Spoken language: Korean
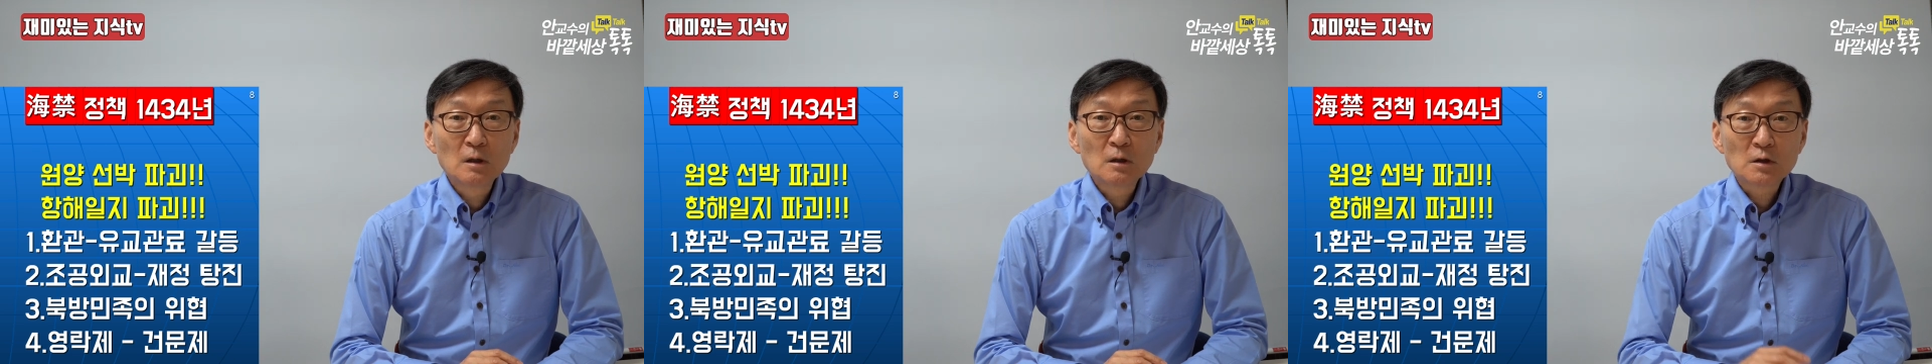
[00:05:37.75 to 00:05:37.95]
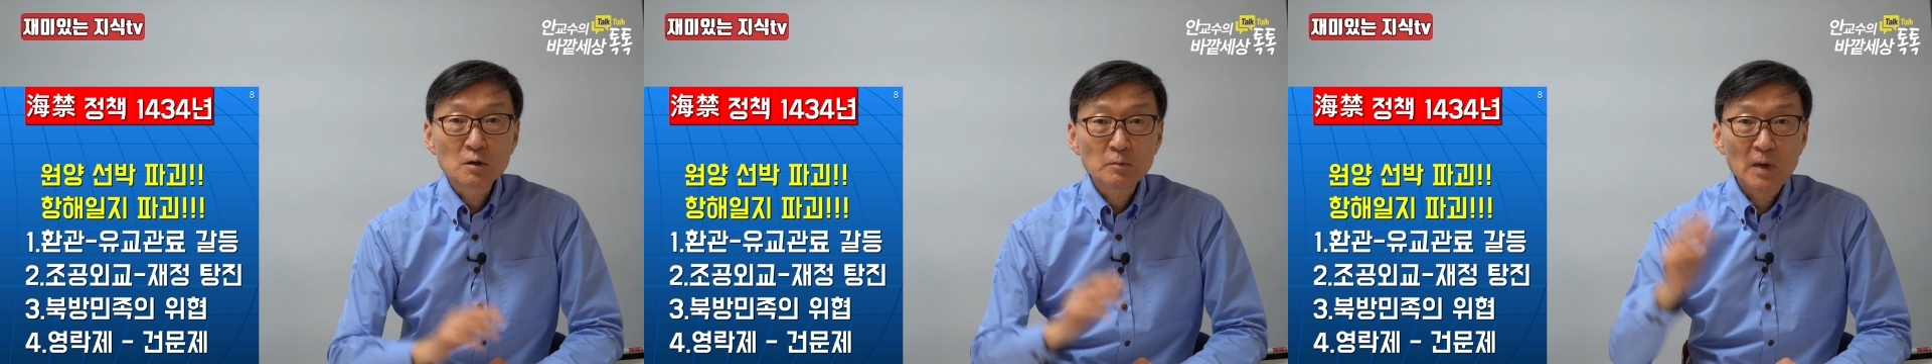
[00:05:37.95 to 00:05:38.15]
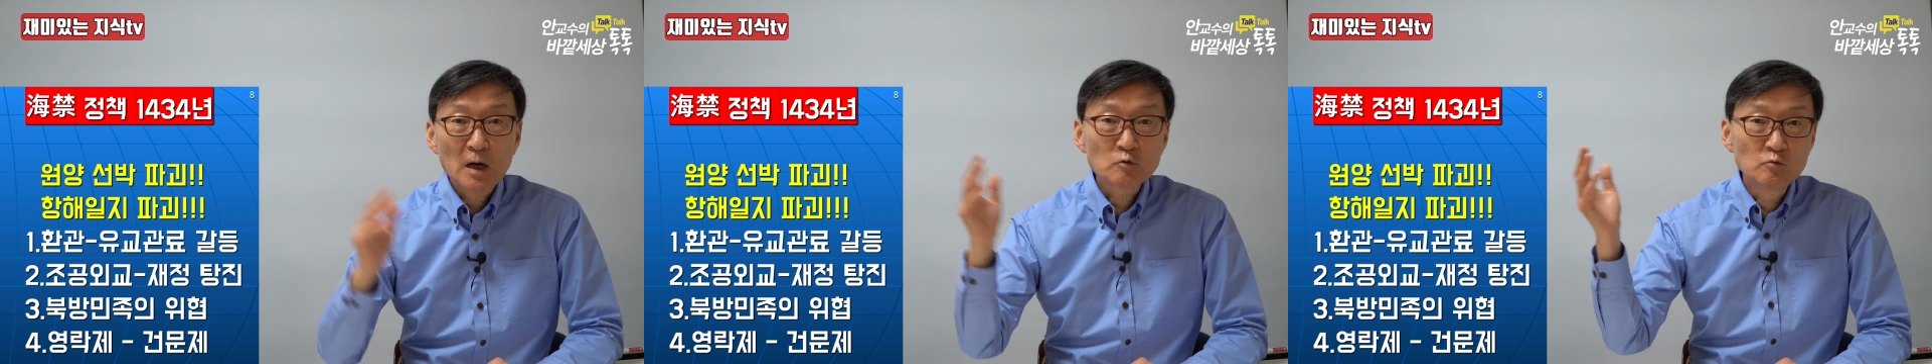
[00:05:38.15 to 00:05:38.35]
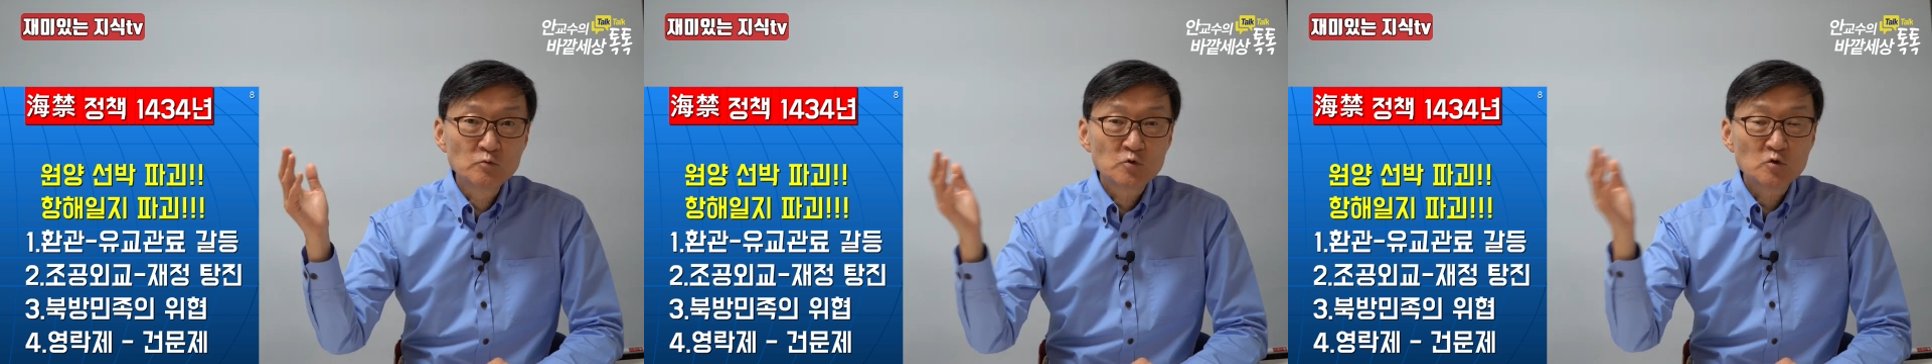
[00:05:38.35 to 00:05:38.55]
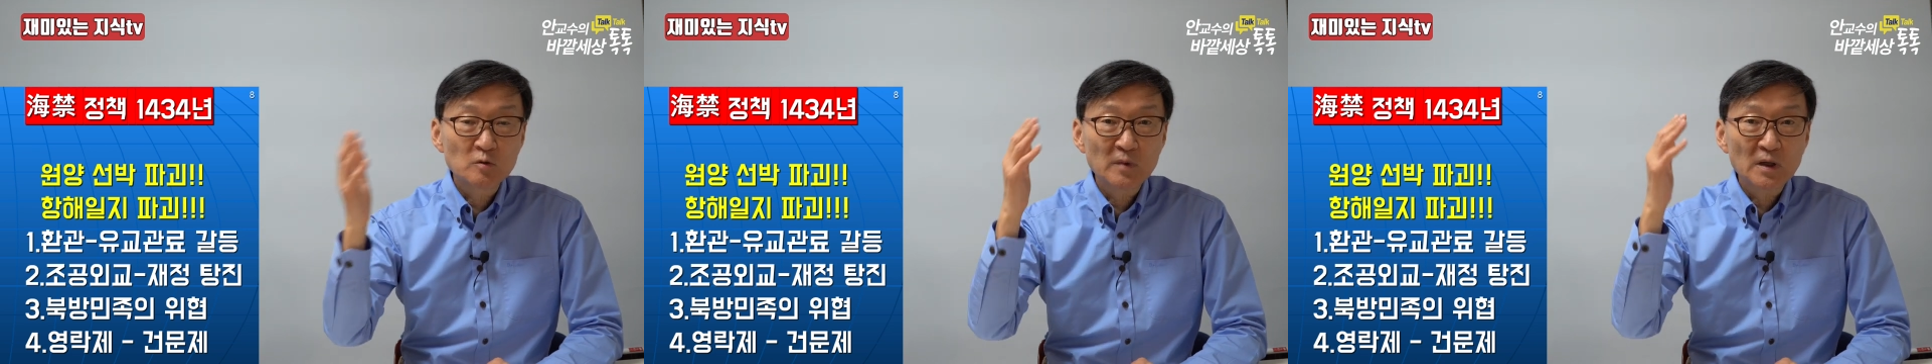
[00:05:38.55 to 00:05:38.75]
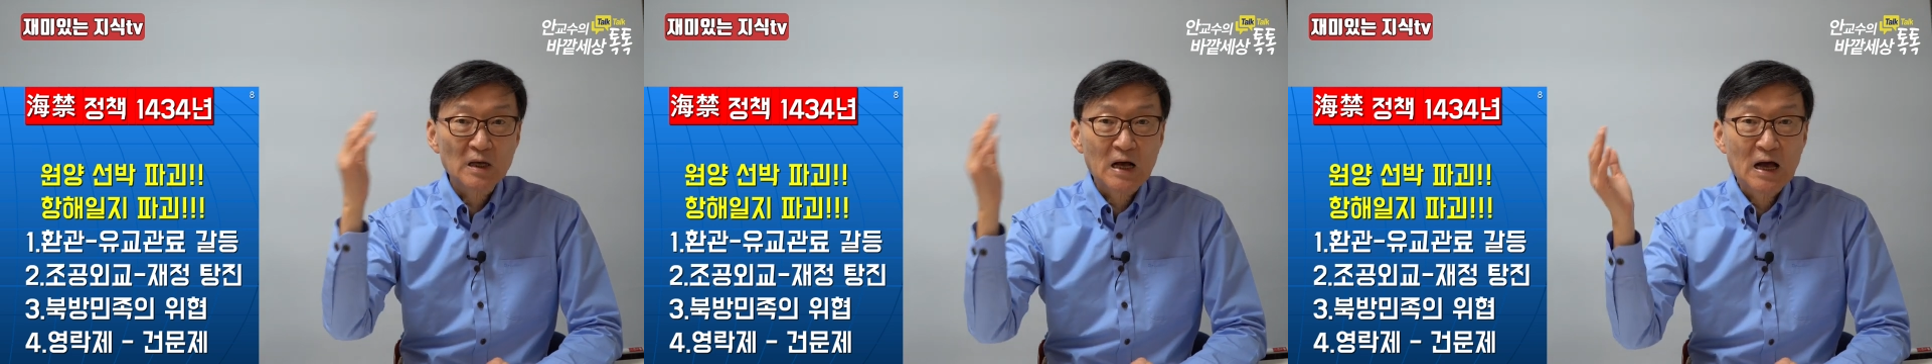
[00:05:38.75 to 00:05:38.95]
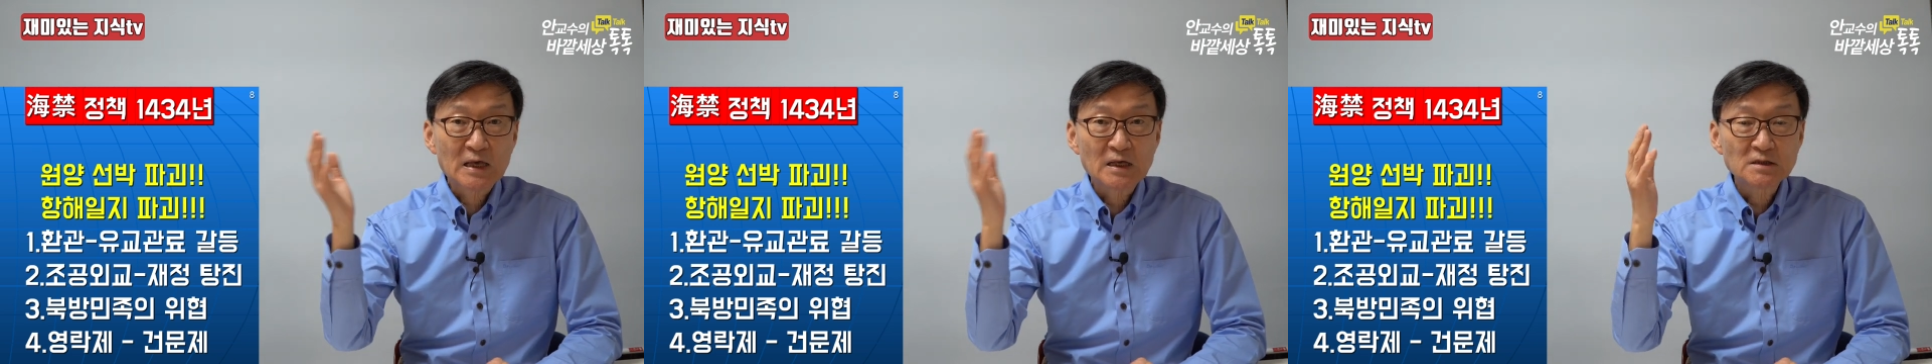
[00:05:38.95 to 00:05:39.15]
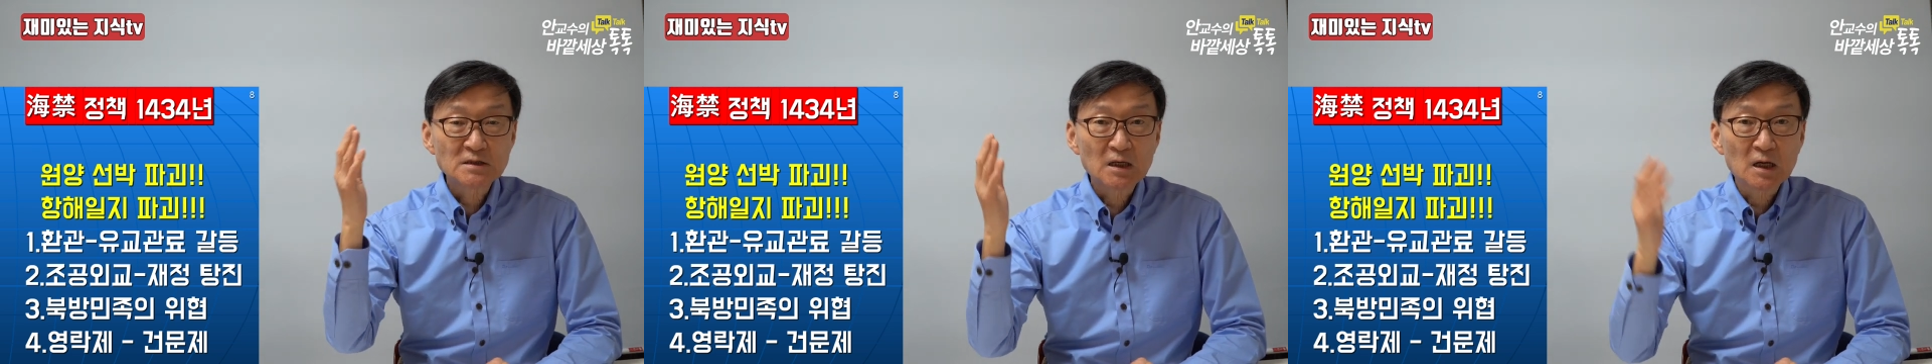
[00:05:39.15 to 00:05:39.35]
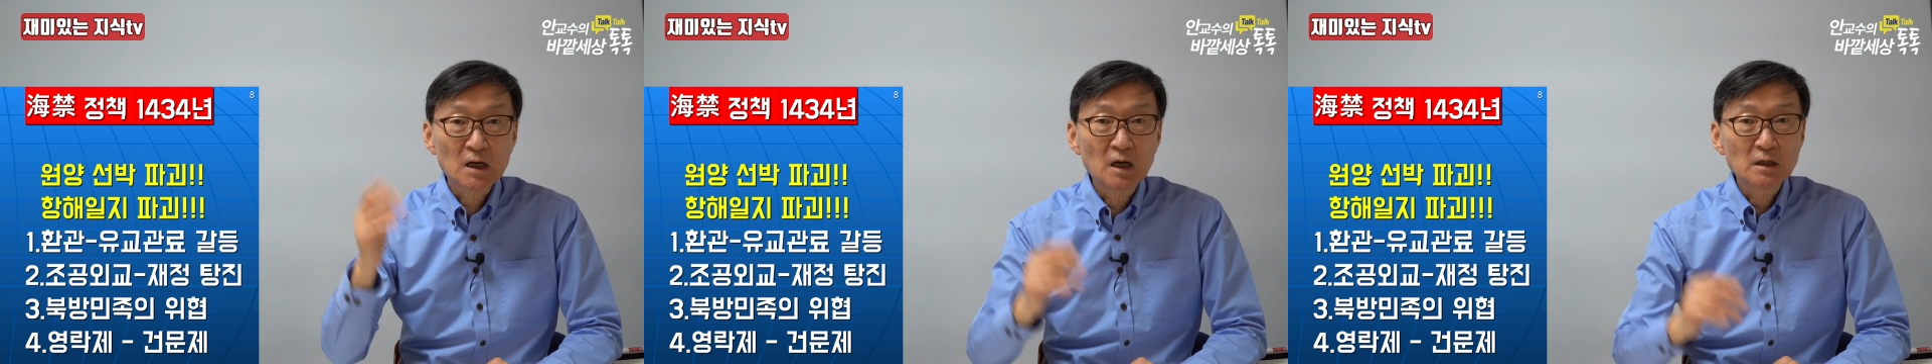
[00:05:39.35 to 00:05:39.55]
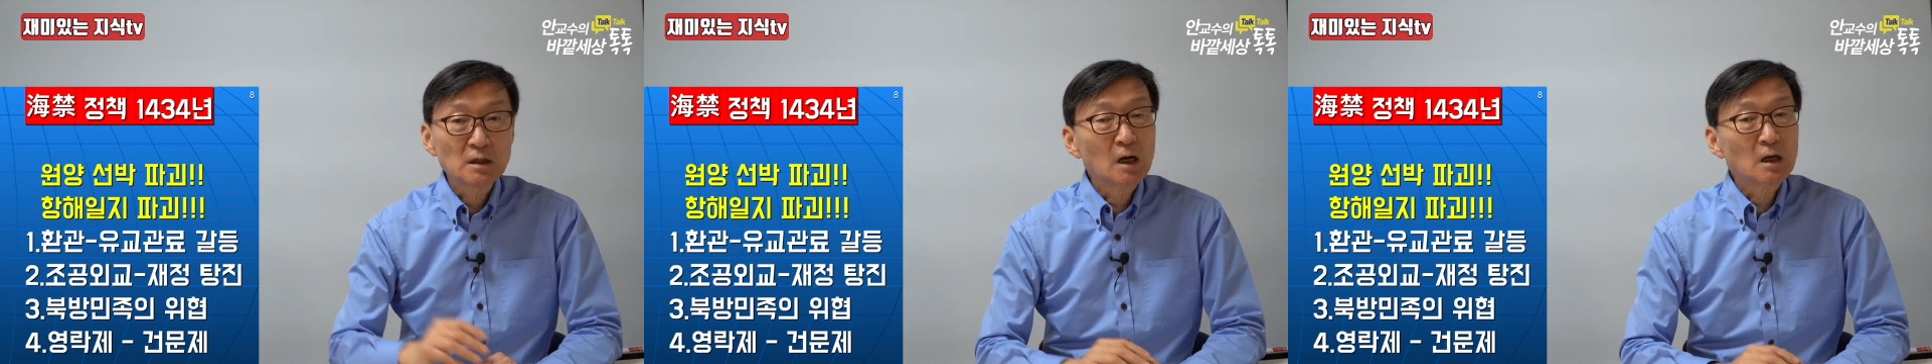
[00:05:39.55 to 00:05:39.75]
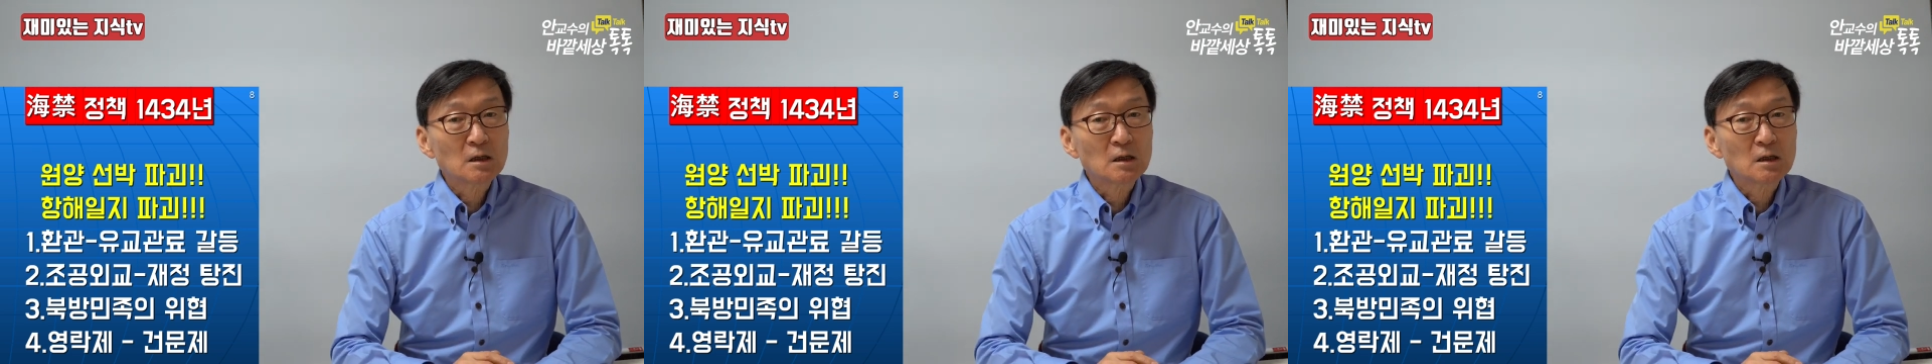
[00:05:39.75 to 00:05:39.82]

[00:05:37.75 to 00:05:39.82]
이게 막 움직임이 강해지니까 야,